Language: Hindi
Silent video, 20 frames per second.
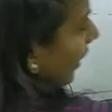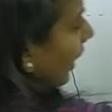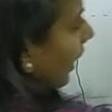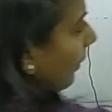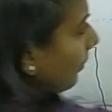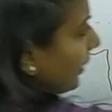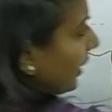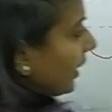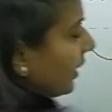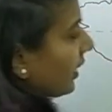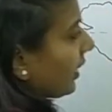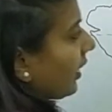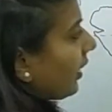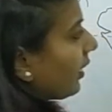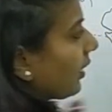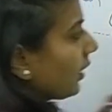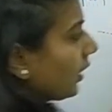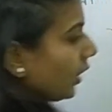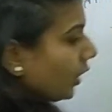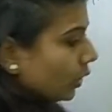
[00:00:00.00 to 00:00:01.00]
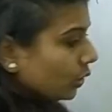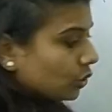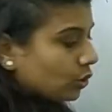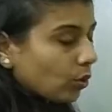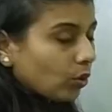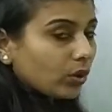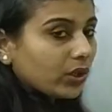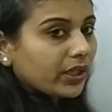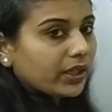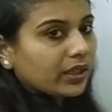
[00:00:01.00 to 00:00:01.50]
अब देखिए
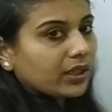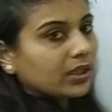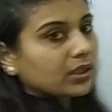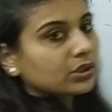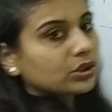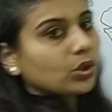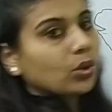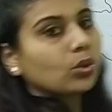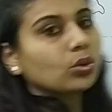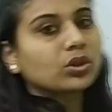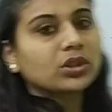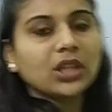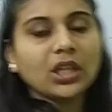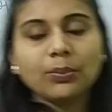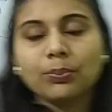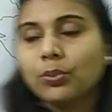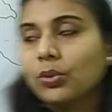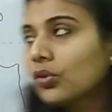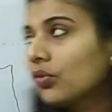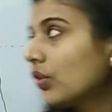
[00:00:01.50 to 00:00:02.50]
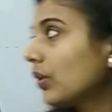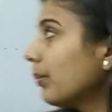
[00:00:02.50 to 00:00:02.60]
चूंकि जो उत्तर पूर्वी